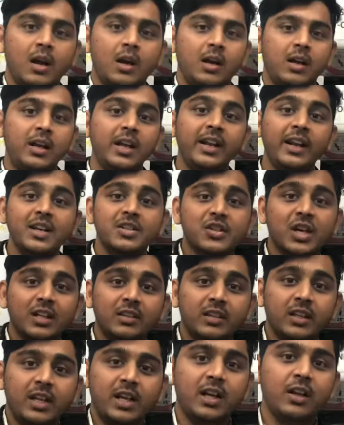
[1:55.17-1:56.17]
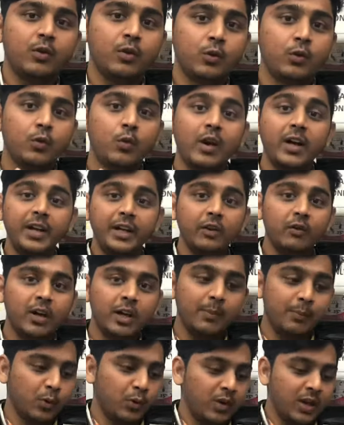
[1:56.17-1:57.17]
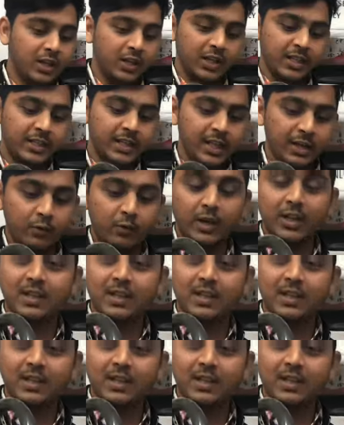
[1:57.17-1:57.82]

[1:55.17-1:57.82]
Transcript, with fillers: लेना चाहते हैं क्वालिटी वाली प्रोडक्ट ये वाली